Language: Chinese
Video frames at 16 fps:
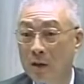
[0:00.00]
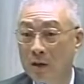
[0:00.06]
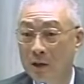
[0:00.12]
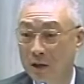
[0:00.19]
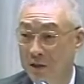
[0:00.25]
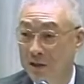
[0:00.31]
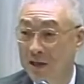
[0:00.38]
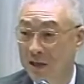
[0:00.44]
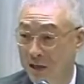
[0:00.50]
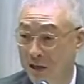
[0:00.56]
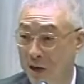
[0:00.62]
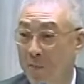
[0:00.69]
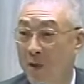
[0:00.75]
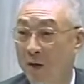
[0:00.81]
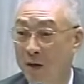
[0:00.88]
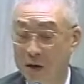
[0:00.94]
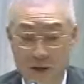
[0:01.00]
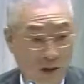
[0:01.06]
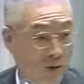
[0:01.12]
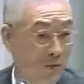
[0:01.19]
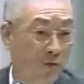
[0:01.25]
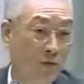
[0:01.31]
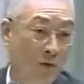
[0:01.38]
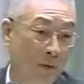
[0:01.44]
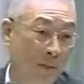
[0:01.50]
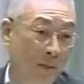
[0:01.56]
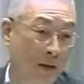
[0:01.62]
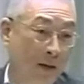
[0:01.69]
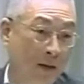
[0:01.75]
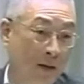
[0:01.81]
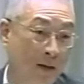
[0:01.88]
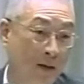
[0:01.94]
其实在鉴宝的给付方面。
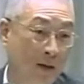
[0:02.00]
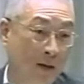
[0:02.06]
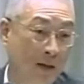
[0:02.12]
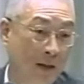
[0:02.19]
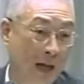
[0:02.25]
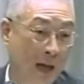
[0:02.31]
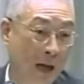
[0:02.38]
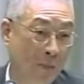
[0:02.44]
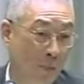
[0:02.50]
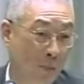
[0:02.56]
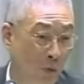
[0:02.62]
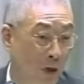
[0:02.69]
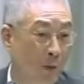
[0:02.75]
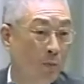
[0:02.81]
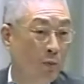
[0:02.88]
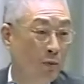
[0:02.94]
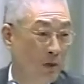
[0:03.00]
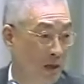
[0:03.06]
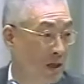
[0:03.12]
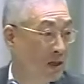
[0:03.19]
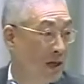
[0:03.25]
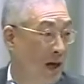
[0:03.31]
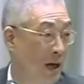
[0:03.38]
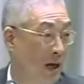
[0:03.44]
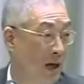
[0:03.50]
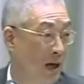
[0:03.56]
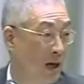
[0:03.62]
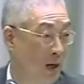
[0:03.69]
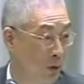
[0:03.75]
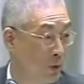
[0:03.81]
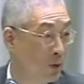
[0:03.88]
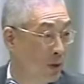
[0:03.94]
它不能不增加
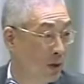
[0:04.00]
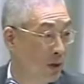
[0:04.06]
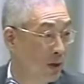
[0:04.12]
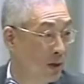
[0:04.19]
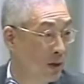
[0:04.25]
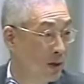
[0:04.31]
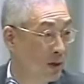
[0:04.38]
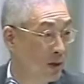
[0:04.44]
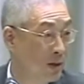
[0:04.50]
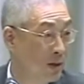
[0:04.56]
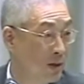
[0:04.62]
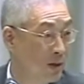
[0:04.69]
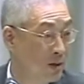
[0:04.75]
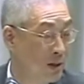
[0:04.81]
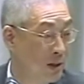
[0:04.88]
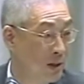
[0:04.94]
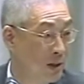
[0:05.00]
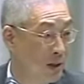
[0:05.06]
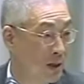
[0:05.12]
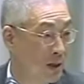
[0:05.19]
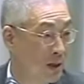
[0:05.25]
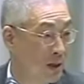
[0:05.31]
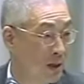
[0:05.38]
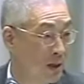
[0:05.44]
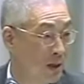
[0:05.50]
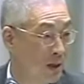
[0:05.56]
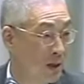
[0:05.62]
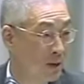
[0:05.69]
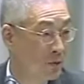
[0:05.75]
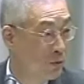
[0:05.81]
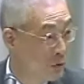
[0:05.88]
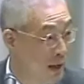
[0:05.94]
很多的这个
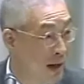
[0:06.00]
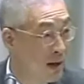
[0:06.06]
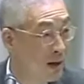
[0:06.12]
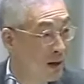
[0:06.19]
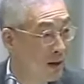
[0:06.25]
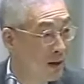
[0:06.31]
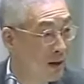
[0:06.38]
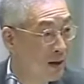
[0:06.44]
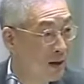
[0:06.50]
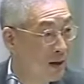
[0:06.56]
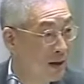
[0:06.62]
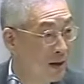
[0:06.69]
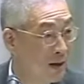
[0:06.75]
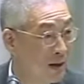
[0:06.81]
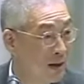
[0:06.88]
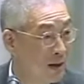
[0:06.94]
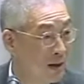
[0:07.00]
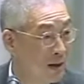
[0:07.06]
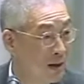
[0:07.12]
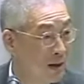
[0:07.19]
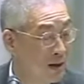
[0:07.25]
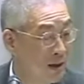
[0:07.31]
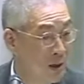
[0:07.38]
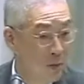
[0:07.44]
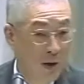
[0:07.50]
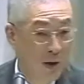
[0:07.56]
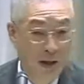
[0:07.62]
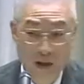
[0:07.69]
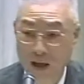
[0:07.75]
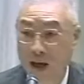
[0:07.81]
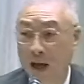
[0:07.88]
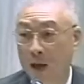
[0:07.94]
负担。另外，
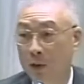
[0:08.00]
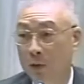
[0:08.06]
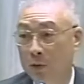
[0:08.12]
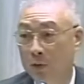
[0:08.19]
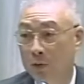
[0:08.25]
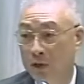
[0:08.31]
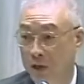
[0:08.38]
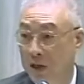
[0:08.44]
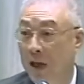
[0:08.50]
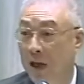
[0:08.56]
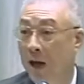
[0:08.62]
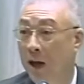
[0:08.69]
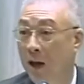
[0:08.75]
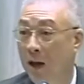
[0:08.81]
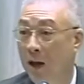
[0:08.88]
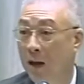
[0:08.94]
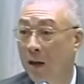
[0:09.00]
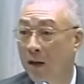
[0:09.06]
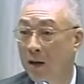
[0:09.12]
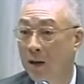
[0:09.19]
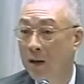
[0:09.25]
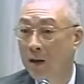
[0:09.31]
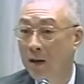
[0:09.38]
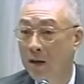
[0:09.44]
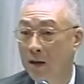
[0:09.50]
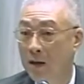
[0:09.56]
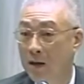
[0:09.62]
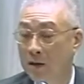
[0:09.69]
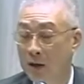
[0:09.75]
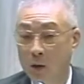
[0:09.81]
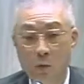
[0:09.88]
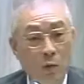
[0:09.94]
也还有其他啊，
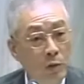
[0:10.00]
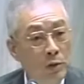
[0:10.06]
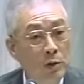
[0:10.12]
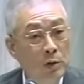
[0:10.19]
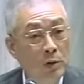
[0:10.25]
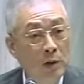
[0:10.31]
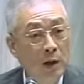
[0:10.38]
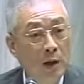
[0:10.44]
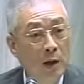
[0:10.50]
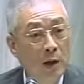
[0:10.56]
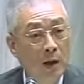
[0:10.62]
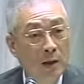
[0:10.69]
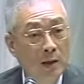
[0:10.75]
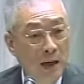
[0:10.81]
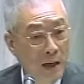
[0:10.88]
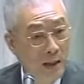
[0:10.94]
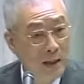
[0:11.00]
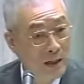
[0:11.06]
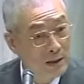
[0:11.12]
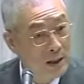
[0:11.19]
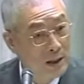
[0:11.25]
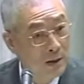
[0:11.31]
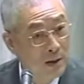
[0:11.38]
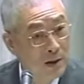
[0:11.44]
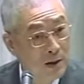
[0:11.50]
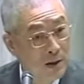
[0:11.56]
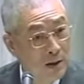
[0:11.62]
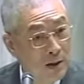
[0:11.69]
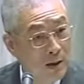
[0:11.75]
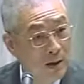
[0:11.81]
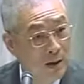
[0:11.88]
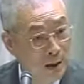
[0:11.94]
像过去啊，大概大家
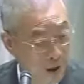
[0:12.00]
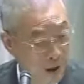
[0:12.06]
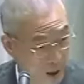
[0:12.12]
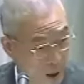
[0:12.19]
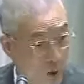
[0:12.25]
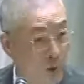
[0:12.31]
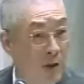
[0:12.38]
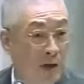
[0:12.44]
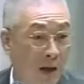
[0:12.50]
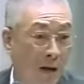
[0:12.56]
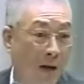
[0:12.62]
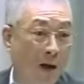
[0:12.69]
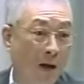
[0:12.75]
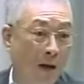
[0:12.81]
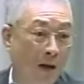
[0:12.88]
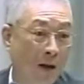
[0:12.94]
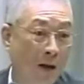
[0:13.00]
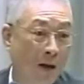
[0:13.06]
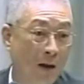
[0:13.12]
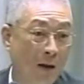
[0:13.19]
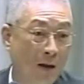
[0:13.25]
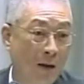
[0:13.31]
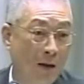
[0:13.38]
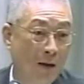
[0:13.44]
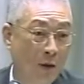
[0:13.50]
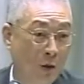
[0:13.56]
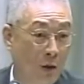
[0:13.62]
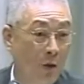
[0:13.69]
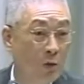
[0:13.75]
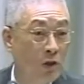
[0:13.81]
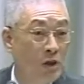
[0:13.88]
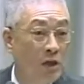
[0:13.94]
也留意到了，有
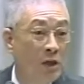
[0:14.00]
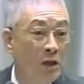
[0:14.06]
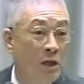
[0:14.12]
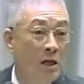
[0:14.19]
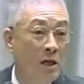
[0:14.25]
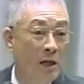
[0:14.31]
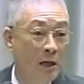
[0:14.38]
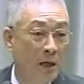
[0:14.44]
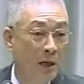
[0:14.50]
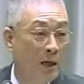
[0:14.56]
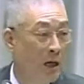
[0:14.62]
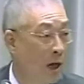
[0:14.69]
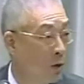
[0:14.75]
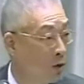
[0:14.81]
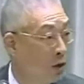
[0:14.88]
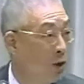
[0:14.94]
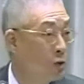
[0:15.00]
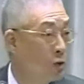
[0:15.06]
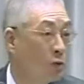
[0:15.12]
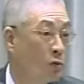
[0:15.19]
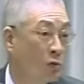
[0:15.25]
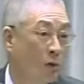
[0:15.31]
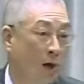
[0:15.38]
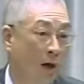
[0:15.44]
很多新的医疗技术